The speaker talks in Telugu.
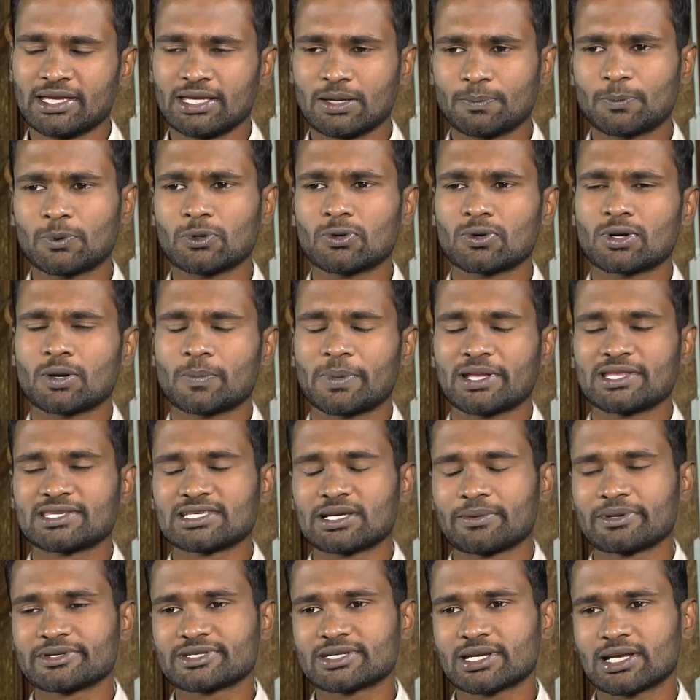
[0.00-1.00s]
ఇప్పుడు ఒక పది
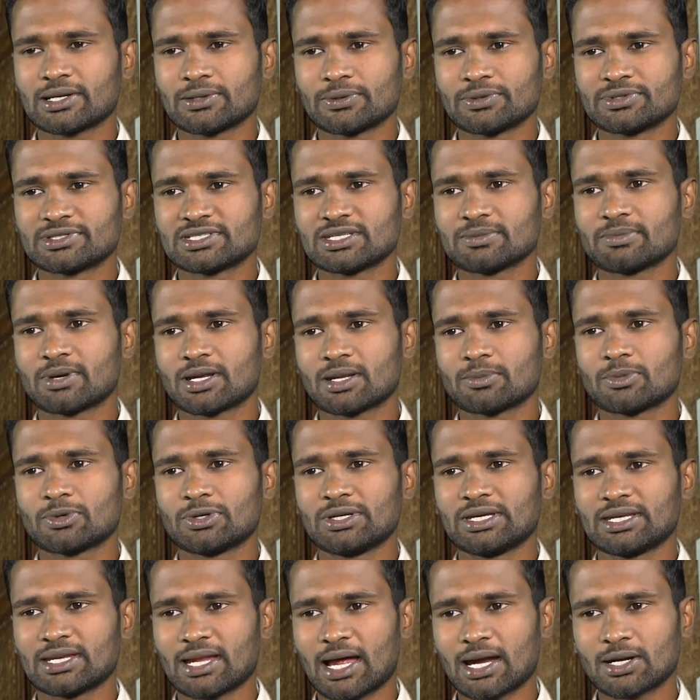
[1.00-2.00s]
సంవత్సరాల నుంచి మనము
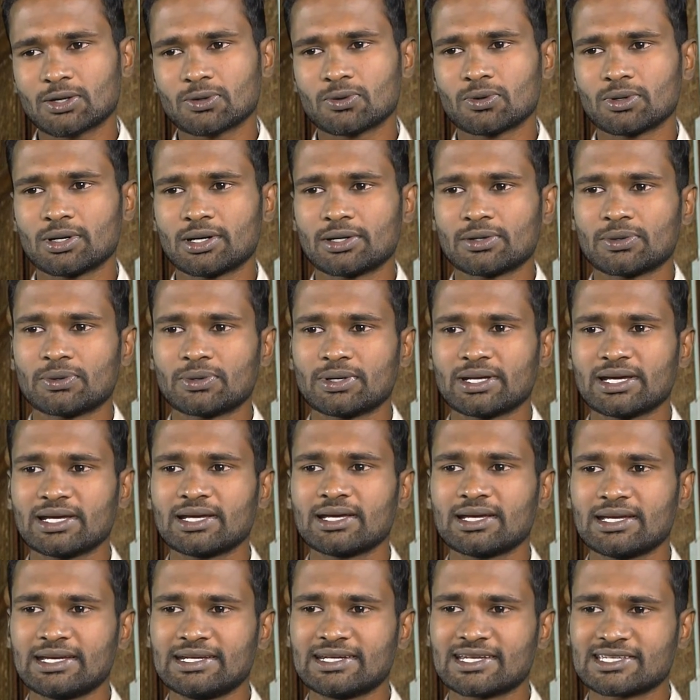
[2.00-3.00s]
ఈ నాటుకోలను కూడా
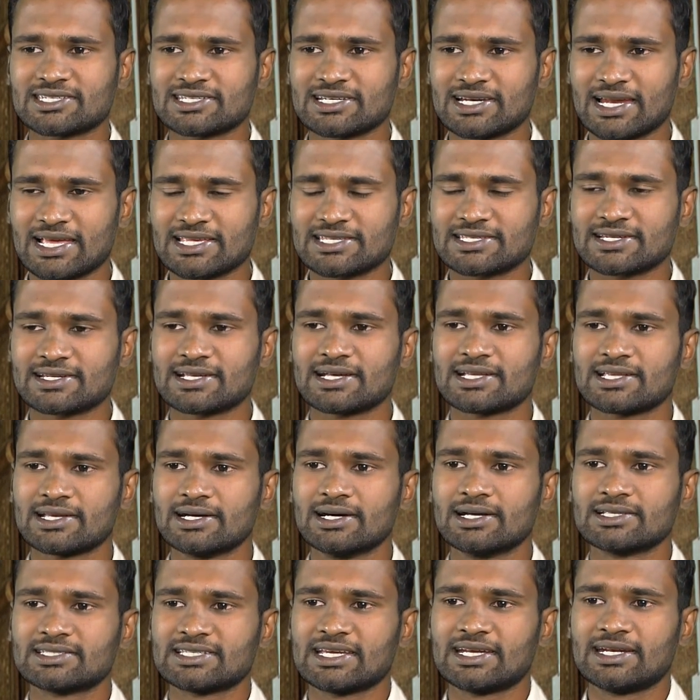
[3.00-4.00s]
ఇండస్ట్రియలైజ్డ్గా
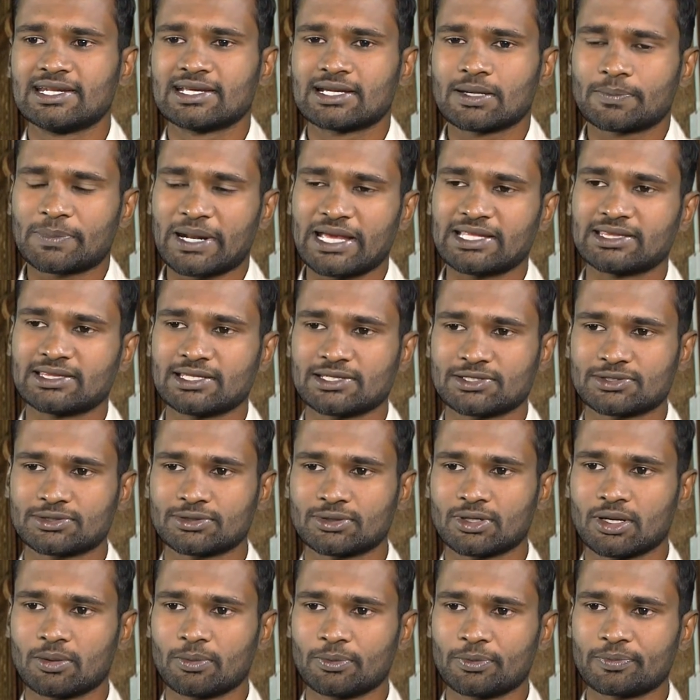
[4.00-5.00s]
చేయడానికి
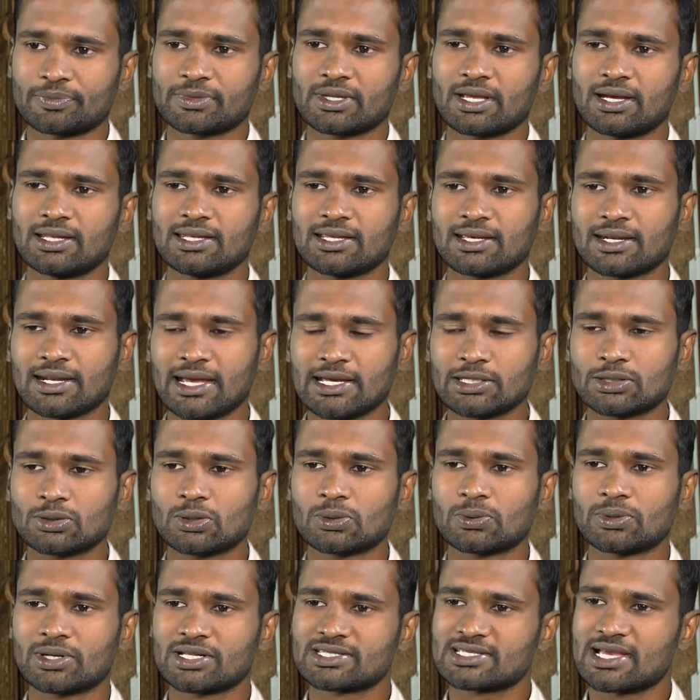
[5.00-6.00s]
ప్రయత్నిస్తున్నాము అదే
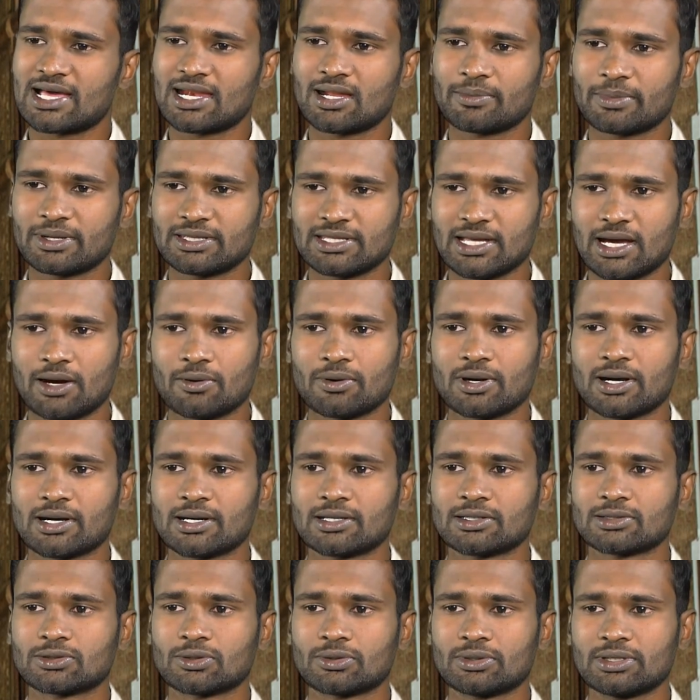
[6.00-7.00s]
రైతులు కూడా చాలామంది
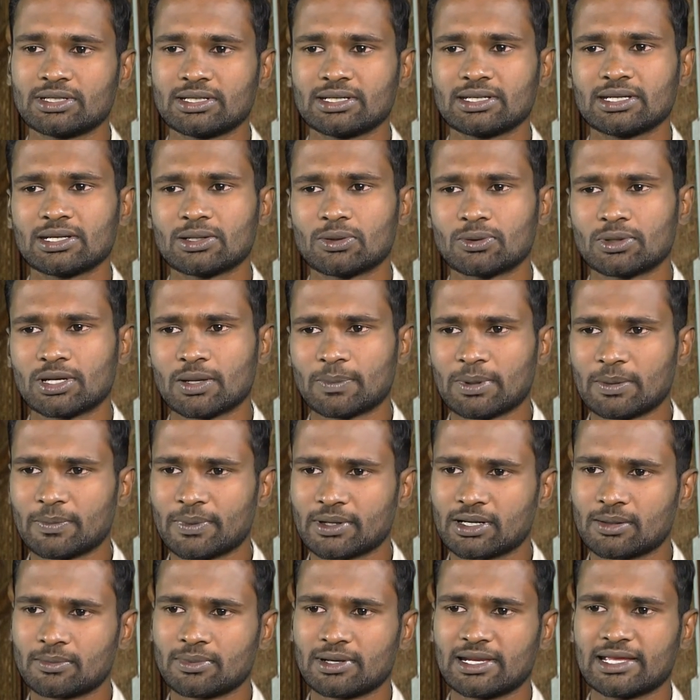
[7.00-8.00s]
అవగాహనతోని గుడ్ల
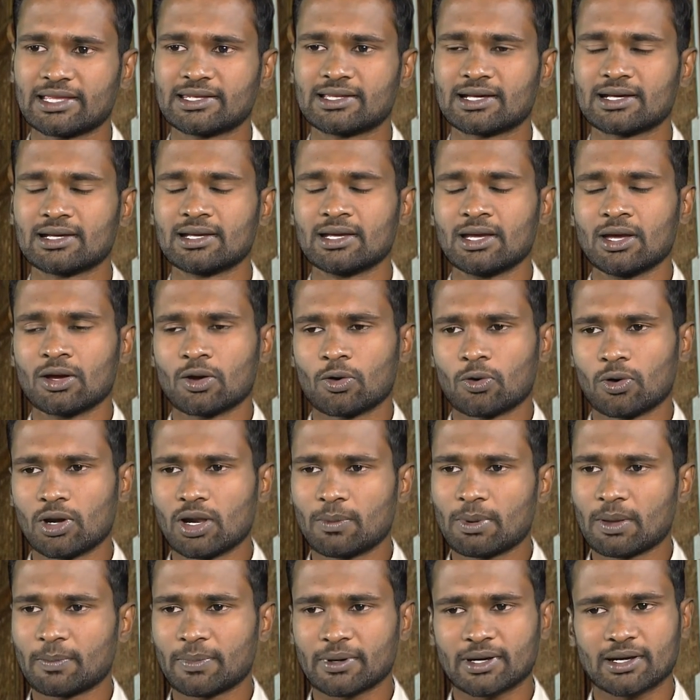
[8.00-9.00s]
పెంపకం లేదా
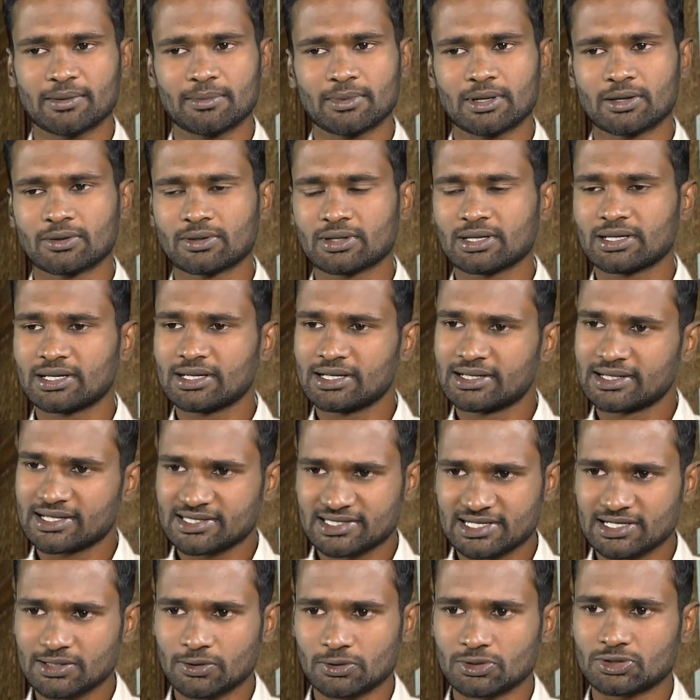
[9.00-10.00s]
కోళ్ళ పెంపకంలోకి
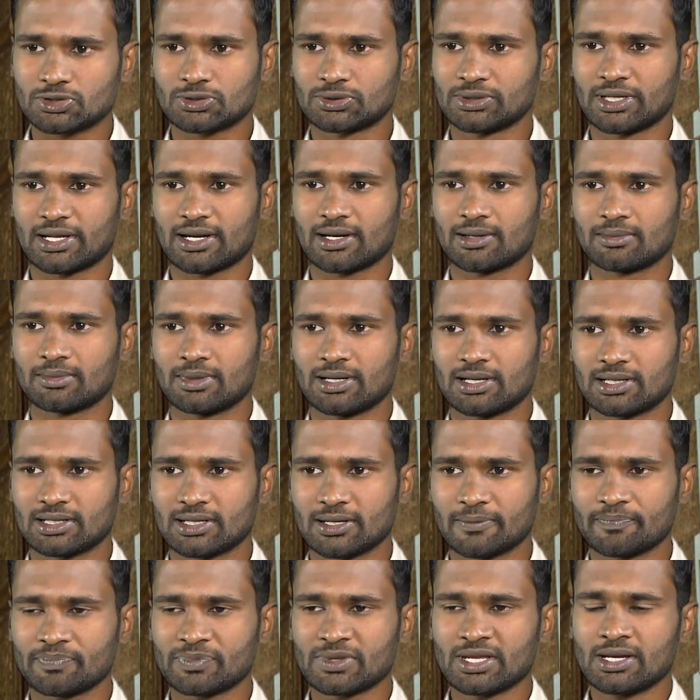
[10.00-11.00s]
ఇండస్ట్రీకి వస్తున్నారు అనమాట
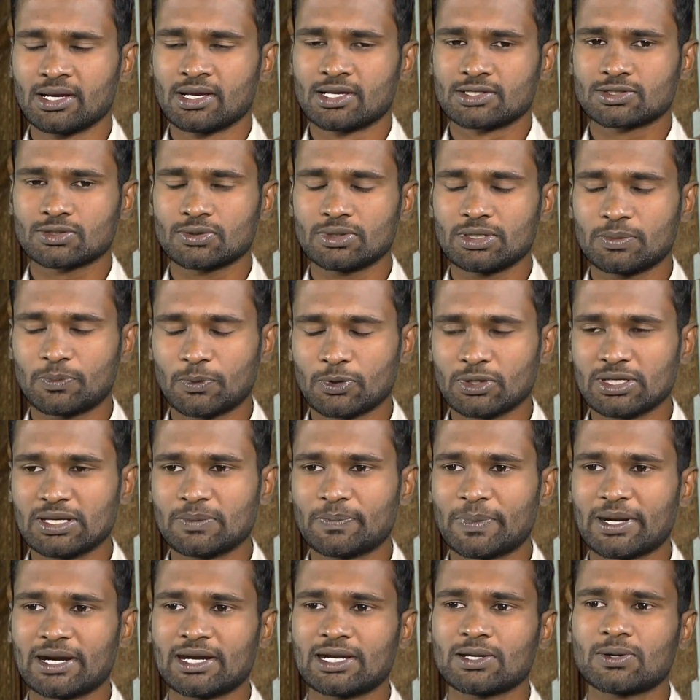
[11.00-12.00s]
సో ఇప్పుడు ఈ
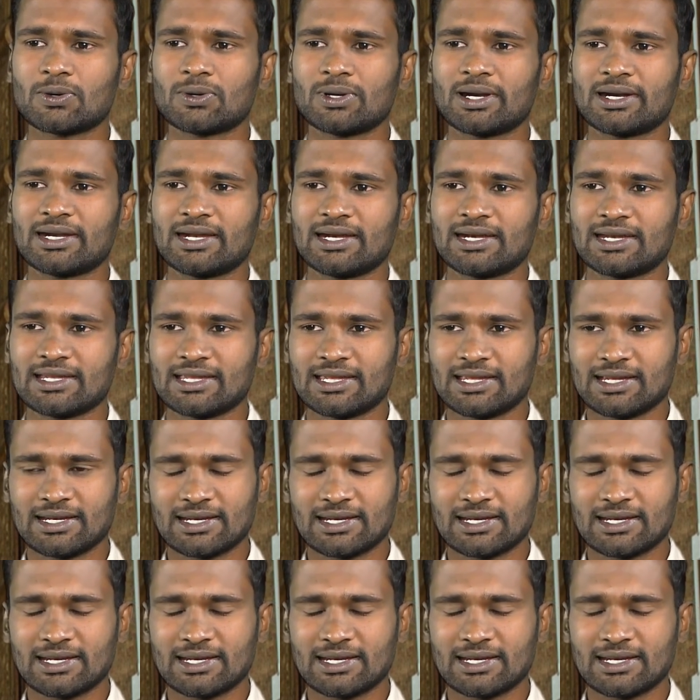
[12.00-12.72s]
పెరటికోల్ అనేటిది